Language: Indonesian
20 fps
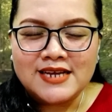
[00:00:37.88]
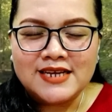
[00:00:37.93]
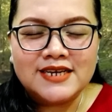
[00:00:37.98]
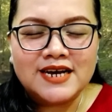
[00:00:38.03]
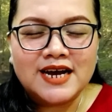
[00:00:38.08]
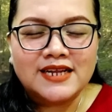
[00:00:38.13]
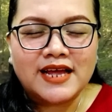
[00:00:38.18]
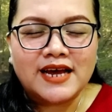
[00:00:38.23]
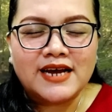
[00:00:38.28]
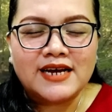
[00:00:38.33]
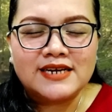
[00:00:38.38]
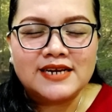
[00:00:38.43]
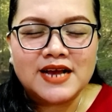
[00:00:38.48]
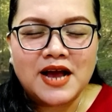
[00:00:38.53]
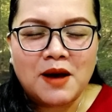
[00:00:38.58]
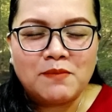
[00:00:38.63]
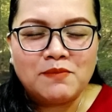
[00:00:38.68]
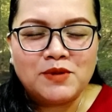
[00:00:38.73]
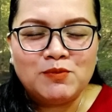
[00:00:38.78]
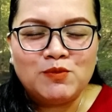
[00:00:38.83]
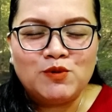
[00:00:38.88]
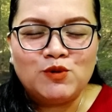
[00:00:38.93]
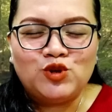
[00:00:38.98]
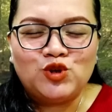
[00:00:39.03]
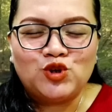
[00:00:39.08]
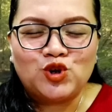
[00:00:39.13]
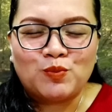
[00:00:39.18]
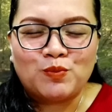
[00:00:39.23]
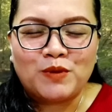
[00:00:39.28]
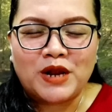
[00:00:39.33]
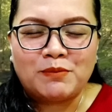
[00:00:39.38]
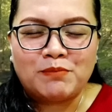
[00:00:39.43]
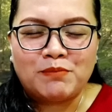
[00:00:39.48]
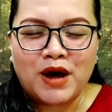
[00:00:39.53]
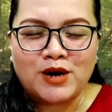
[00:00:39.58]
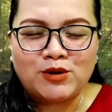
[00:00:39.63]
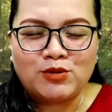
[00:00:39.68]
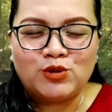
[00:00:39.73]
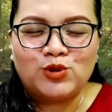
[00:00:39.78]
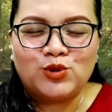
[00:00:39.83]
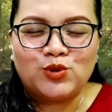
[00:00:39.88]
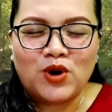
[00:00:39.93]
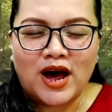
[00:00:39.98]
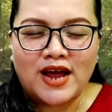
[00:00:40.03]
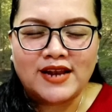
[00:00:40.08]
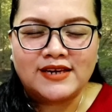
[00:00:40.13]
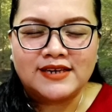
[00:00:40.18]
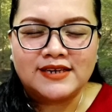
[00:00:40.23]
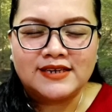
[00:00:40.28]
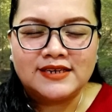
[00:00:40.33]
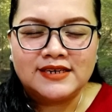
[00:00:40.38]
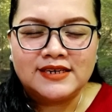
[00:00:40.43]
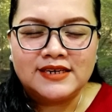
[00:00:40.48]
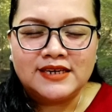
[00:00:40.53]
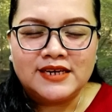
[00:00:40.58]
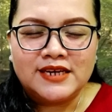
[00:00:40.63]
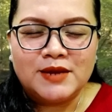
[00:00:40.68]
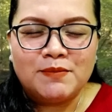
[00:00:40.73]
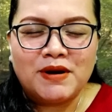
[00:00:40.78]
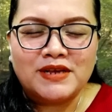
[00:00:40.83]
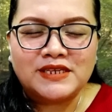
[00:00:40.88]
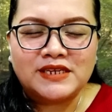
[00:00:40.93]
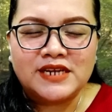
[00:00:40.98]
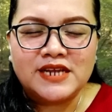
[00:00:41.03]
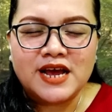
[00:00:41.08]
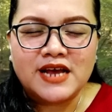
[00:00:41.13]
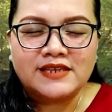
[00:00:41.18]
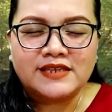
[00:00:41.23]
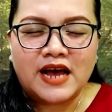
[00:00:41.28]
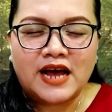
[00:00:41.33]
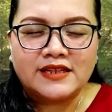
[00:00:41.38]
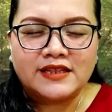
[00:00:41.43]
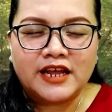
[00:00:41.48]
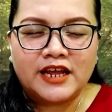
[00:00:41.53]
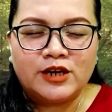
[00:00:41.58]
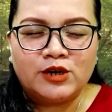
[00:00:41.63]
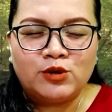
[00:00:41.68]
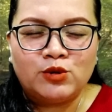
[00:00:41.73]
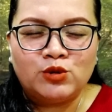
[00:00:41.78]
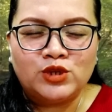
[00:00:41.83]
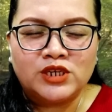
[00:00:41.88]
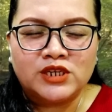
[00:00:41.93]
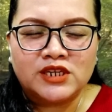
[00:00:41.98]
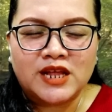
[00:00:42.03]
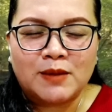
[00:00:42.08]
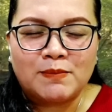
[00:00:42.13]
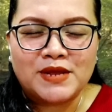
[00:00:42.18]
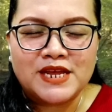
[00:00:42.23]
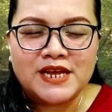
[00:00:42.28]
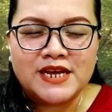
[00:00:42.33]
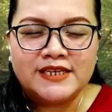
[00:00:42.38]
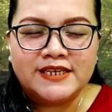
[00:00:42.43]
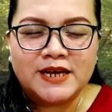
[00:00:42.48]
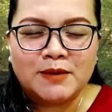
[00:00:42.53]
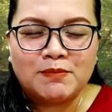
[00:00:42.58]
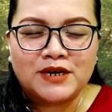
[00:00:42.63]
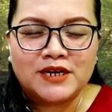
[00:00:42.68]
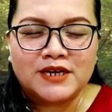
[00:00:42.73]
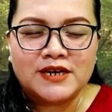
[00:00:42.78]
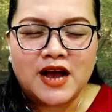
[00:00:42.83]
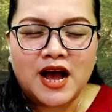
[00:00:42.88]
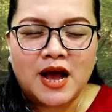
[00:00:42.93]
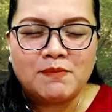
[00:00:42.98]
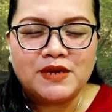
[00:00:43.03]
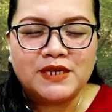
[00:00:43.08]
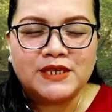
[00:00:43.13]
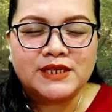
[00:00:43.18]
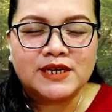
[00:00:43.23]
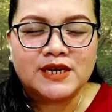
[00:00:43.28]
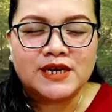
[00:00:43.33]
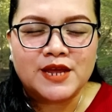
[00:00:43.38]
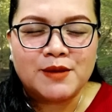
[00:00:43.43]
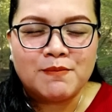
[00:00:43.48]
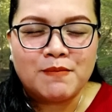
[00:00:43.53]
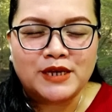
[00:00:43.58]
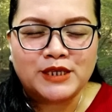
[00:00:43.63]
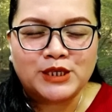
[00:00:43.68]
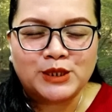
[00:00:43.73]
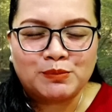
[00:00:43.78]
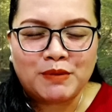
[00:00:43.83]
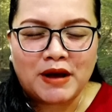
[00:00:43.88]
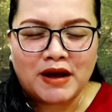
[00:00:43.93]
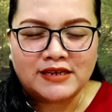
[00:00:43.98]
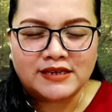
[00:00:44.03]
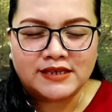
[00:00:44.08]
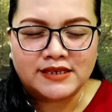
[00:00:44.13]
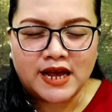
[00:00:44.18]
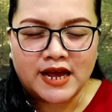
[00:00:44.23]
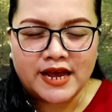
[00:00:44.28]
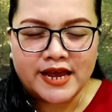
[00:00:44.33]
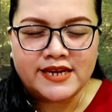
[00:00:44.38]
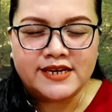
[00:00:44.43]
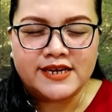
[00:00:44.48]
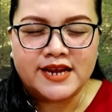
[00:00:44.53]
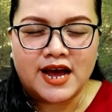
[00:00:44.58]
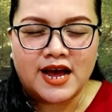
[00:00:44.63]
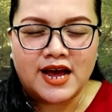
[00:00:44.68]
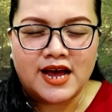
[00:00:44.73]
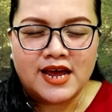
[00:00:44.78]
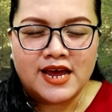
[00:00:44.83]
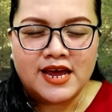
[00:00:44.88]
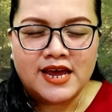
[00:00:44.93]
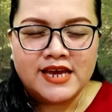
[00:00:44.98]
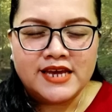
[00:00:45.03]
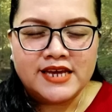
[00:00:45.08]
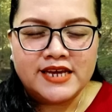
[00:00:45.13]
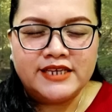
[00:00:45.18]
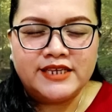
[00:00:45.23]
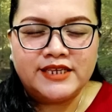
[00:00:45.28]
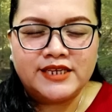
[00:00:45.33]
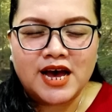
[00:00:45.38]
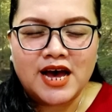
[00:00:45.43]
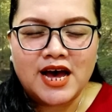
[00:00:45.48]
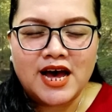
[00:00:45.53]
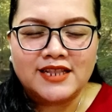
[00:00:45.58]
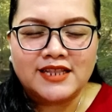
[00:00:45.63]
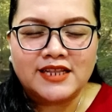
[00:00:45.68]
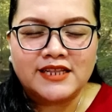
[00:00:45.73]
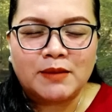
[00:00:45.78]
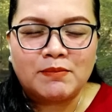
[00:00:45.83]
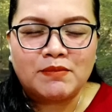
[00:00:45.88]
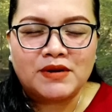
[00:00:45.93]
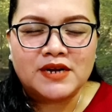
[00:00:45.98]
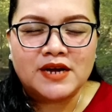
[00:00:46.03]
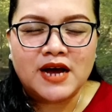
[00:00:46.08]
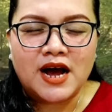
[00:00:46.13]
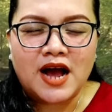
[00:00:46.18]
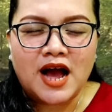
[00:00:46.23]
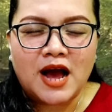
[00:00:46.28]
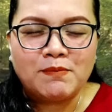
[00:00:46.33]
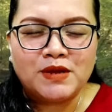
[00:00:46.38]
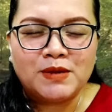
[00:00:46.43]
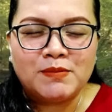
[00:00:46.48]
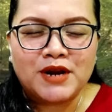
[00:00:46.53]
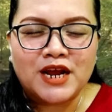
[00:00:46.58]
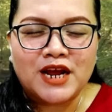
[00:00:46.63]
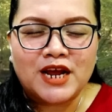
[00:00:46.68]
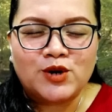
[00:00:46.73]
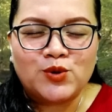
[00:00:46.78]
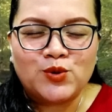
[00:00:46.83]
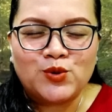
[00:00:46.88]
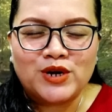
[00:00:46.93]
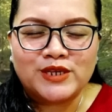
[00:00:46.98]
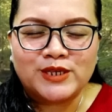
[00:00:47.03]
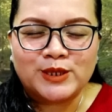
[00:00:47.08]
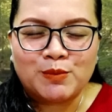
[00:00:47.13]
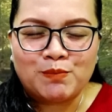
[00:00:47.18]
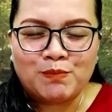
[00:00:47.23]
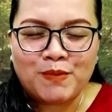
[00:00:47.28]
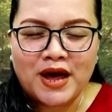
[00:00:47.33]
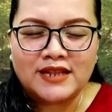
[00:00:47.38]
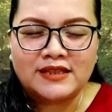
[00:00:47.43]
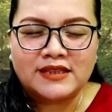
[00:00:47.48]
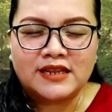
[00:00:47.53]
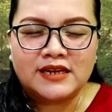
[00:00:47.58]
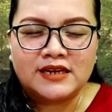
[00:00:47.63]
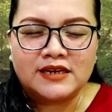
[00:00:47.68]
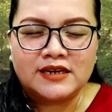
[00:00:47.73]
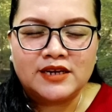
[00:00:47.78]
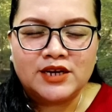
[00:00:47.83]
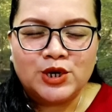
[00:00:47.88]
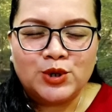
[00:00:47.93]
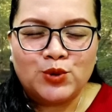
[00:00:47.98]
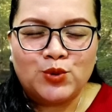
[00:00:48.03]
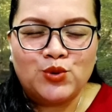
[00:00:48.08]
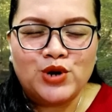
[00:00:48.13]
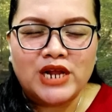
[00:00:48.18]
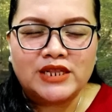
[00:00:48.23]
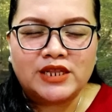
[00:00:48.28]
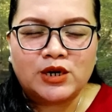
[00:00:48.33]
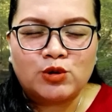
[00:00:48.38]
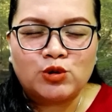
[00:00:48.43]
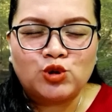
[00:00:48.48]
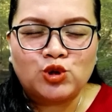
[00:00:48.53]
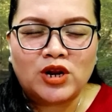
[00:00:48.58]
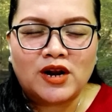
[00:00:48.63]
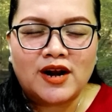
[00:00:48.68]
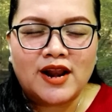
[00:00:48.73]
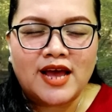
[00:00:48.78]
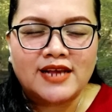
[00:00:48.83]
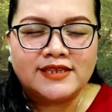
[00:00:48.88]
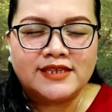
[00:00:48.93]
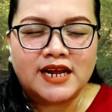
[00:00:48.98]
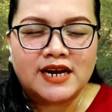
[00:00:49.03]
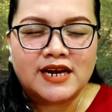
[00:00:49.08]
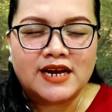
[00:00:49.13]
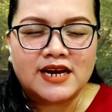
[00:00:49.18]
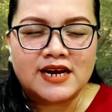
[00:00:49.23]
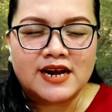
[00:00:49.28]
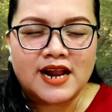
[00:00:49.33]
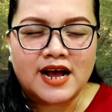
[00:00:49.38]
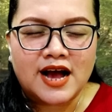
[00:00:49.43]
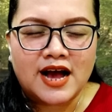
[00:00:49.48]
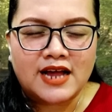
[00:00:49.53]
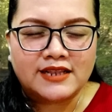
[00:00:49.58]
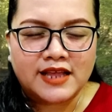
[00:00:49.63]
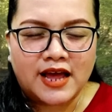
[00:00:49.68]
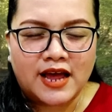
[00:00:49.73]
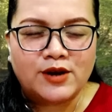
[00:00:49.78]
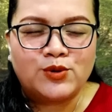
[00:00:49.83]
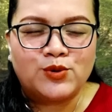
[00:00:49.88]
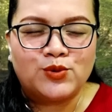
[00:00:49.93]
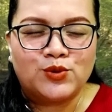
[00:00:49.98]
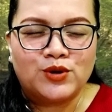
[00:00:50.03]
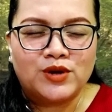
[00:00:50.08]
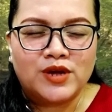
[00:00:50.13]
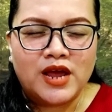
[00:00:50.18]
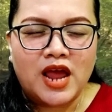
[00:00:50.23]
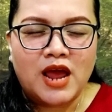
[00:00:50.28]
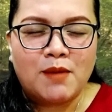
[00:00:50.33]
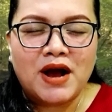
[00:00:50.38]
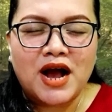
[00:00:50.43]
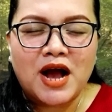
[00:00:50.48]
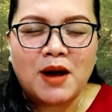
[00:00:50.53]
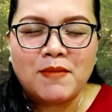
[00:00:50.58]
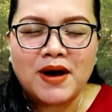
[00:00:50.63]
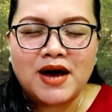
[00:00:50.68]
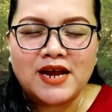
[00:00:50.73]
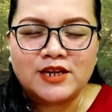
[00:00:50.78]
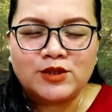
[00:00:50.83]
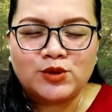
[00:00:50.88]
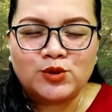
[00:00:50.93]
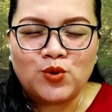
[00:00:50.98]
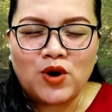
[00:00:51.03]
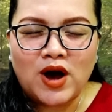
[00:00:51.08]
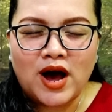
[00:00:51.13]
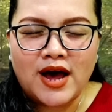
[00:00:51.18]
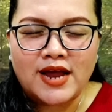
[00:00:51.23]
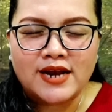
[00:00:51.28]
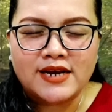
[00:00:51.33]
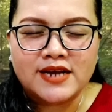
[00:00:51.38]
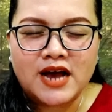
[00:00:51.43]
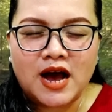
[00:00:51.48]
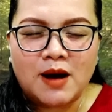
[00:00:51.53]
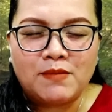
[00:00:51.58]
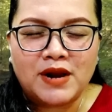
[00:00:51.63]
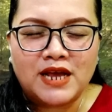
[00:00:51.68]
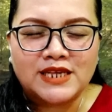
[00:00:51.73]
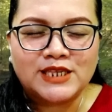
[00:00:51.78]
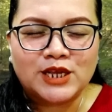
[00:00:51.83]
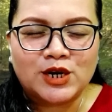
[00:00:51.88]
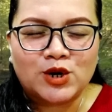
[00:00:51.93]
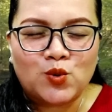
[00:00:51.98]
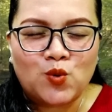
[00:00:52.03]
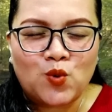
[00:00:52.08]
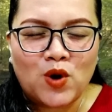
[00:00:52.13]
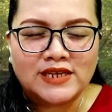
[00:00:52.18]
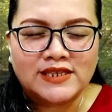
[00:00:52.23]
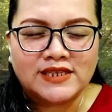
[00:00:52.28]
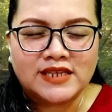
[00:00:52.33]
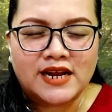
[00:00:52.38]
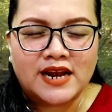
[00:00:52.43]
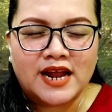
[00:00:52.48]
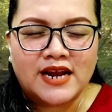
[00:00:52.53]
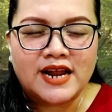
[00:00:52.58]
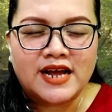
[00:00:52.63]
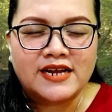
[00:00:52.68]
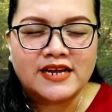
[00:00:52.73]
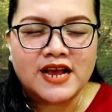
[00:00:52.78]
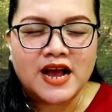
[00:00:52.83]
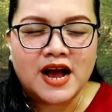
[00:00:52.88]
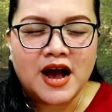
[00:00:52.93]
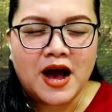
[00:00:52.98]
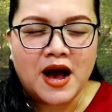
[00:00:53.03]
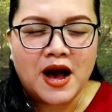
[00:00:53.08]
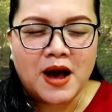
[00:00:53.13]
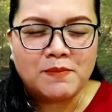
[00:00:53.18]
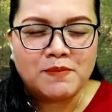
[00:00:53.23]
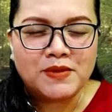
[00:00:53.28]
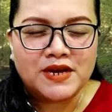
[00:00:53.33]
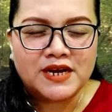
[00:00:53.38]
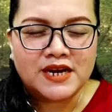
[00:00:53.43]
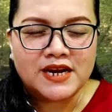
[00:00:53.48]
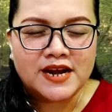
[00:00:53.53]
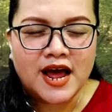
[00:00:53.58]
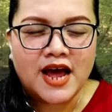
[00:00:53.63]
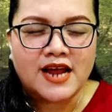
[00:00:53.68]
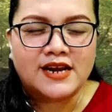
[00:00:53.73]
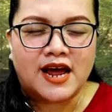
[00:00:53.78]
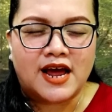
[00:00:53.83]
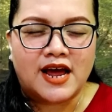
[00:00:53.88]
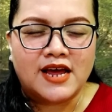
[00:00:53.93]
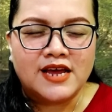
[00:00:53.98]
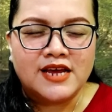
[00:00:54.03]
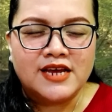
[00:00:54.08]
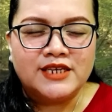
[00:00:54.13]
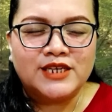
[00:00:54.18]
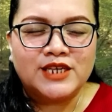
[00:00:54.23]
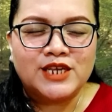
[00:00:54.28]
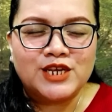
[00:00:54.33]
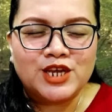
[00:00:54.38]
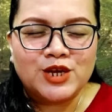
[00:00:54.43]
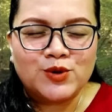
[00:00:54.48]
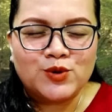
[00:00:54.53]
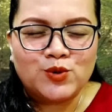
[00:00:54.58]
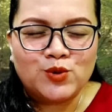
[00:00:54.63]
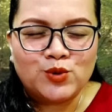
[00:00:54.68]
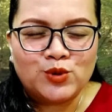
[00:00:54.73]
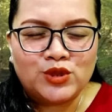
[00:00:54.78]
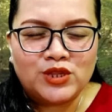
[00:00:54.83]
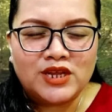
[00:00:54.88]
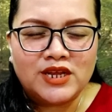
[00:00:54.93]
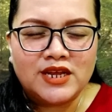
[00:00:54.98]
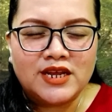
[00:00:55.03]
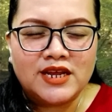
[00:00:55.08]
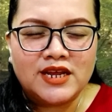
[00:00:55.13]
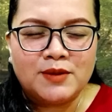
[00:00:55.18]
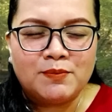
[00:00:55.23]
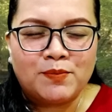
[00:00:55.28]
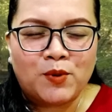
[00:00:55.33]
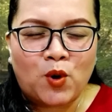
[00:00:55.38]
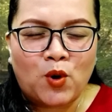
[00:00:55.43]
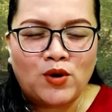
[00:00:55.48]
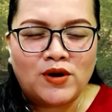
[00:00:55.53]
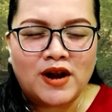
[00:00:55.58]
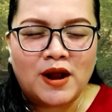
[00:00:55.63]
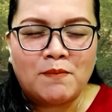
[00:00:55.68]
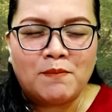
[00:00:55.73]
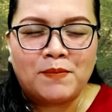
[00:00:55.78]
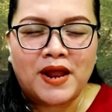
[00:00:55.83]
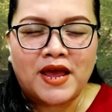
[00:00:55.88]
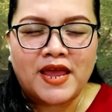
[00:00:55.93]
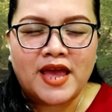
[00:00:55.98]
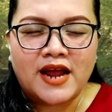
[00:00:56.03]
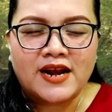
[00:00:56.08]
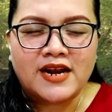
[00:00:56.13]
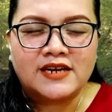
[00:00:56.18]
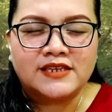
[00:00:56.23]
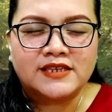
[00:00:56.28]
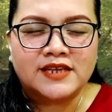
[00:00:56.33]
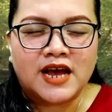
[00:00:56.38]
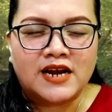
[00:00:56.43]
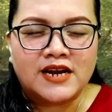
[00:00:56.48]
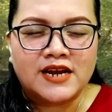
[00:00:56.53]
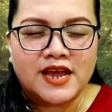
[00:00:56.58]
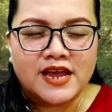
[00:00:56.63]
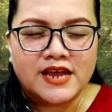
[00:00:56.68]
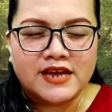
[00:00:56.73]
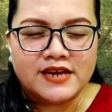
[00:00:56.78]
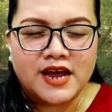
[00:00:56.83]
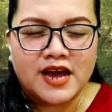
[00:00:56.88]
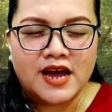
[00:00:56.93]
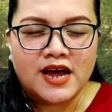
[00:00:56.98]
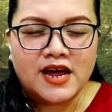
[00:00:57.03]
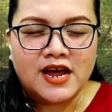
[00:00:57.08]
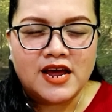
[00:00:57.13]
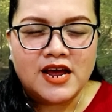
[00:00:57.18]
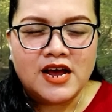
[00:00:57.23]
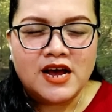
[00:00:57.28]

Ikatakan kami bujur man bandu Tuhan, ibas lias atendu setetap igejapkan kami seh ibas paksa indah Ija tetap dengar kami berikan du kesempatan guna terus erlajar karena katandu. Ya, maka mari Tuhan kamlah sir kuasa nandangi kami krinana singikuti singikuti program pelayanan sekali indah.